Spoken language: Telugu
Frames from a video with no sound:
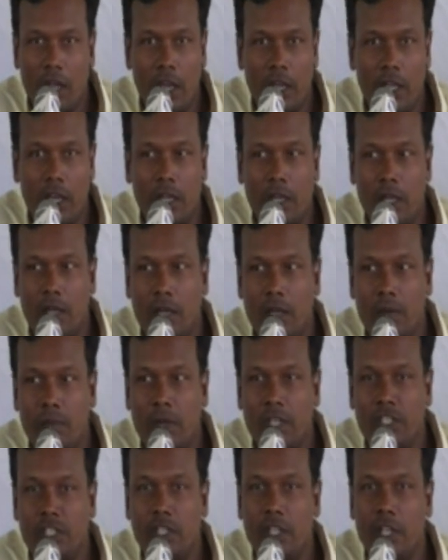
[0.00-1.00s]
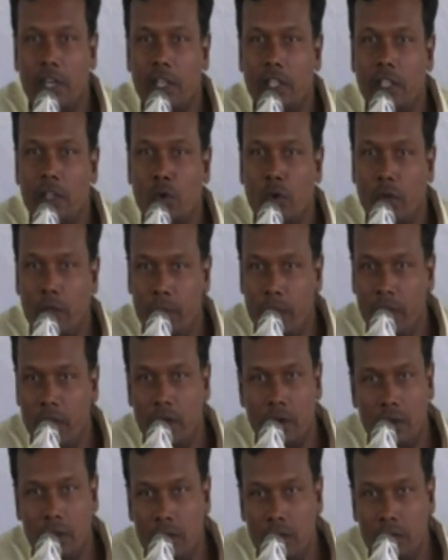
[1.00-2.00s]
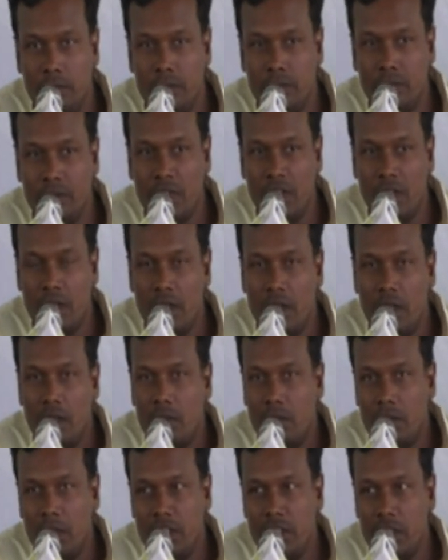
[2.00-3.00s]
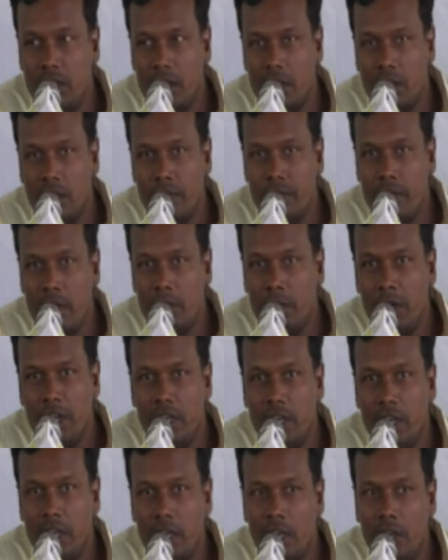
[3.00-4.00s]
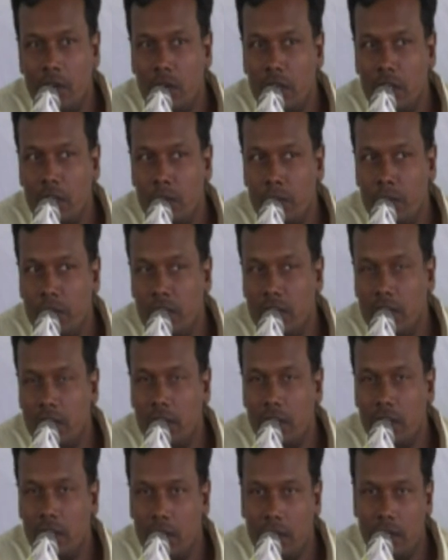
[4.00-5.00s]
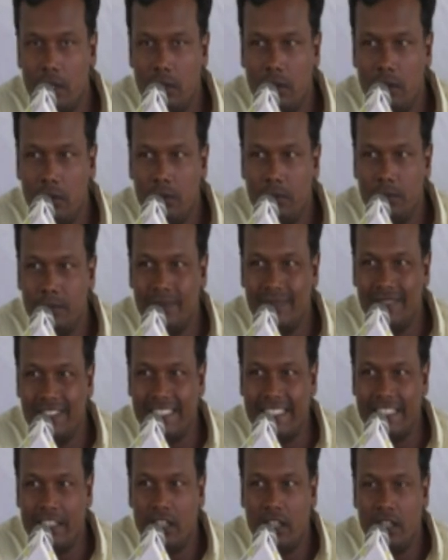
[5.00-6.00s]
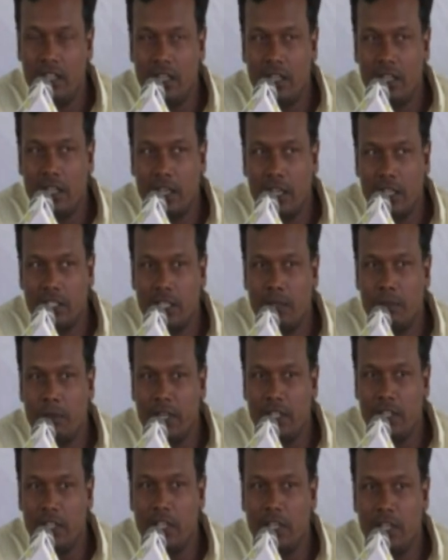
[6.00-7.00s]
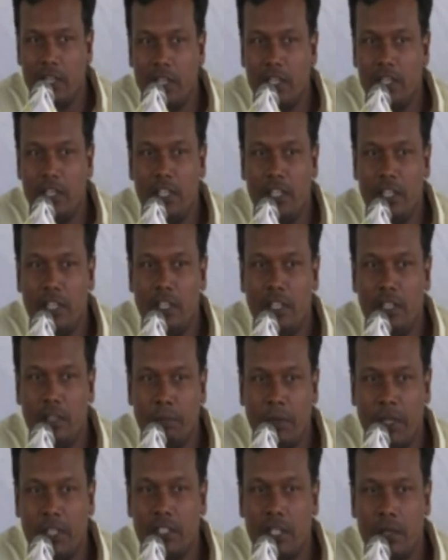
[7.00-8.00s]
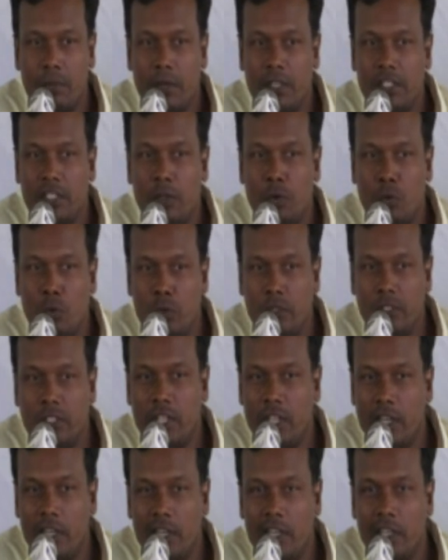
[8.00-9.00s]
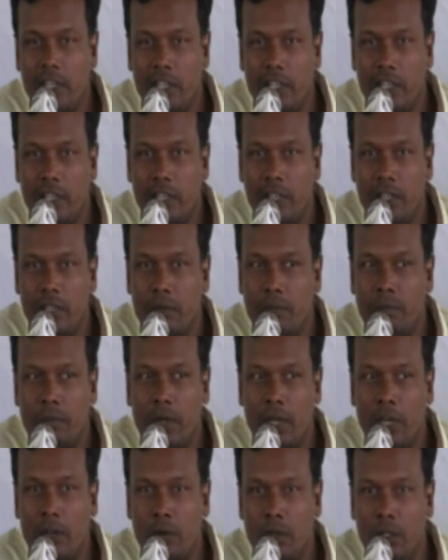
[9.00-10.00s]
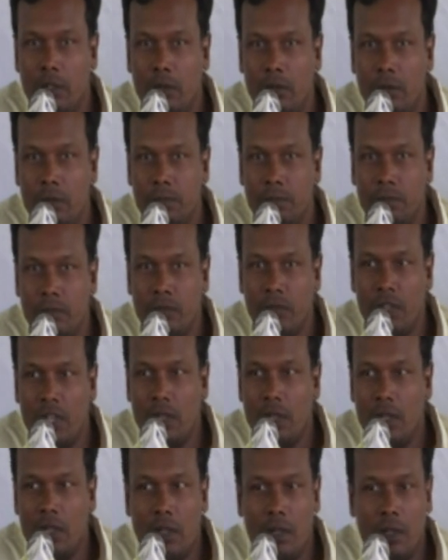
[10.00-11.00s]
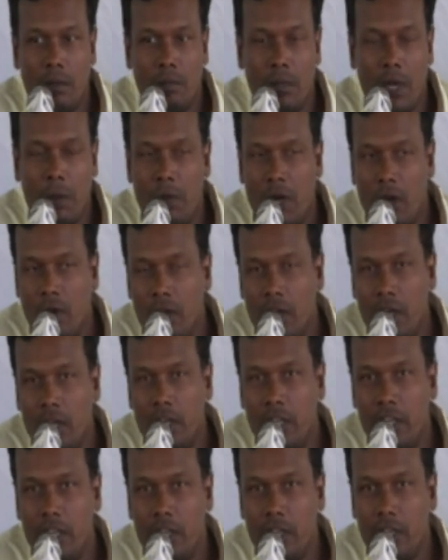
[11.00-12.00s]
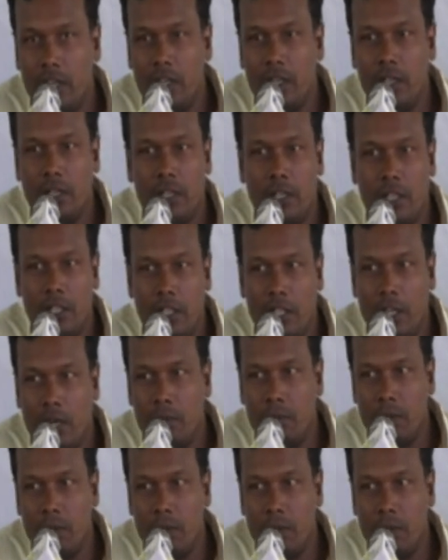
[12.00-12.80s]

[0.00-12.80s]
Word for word: ఆయన మధ్యతరగతి కుటుంబీకుడు మధ్యతరగతి ఫ్యామిలీ అంటే ఎట్లా ఉంటుందో మీకు తెలియదు కాదు కష్టపడితే కానీ పైసా పైసా కూడిస్తే కానీ పని అవ్వదు మా బావగారికి ఇద్దరు